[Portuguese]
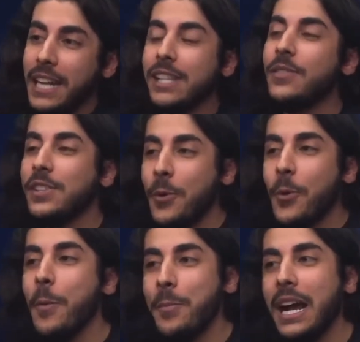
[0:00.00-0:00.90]
E às vezes eu
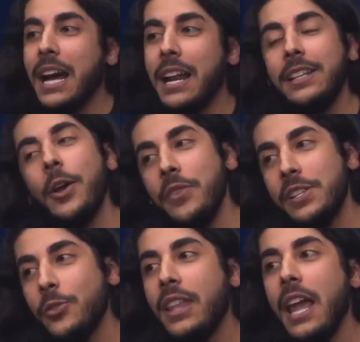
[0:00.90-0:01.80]
como pra caralho. Talvez
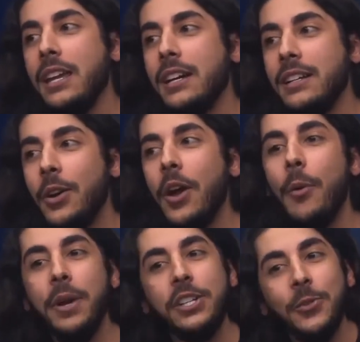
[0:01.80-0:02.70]
eu tenha. É.
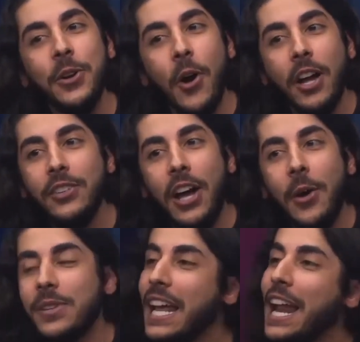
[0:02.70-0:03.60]
Realmente não engordo,
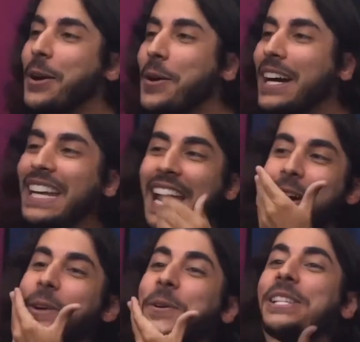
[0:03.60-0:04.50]
não. Será que eu ganhei? É
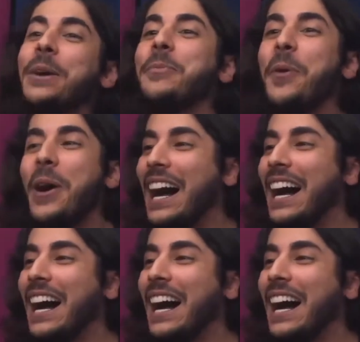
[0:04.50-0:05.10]
uma coisa boa.